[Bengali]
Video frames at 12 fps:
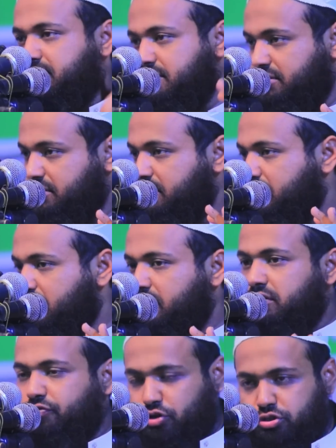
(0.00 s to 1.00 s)
গেছে
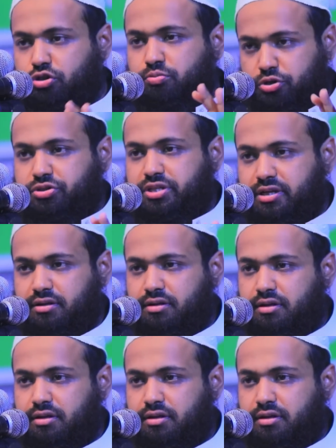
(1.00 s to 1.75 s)
ফজর পড়ছেন